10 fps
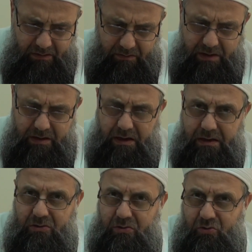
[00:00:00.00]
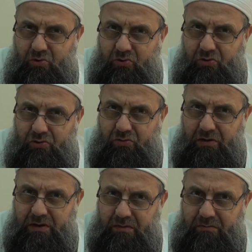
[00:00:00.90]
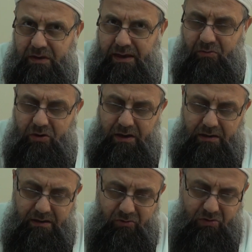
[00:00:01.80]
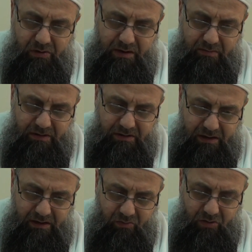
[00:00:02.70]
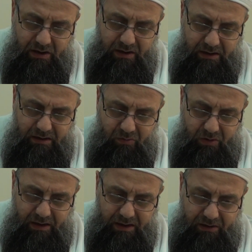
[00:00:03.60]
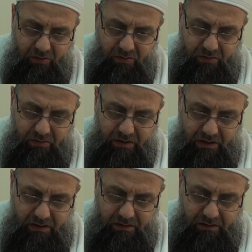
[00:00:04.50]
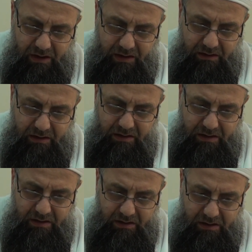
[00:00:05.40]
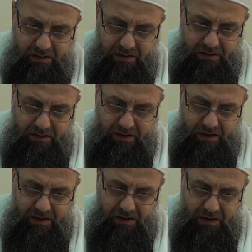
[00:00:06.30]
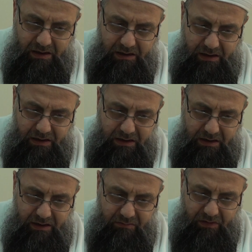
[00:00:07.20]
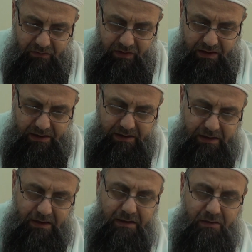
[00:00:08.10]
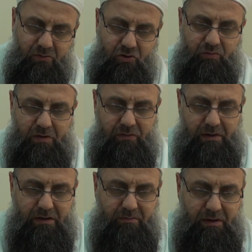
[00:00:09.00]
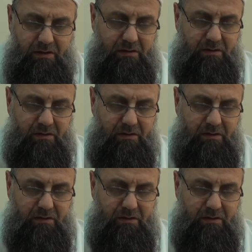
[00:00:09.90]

ve salisi üçüncü kısım yani müteaddinin üçüncü kısmı nedir? Müteaddin. Müteaddidir. Teaddi edicidir. Nereye? İlâ selâseti mefaile. Üç mefule. Bak.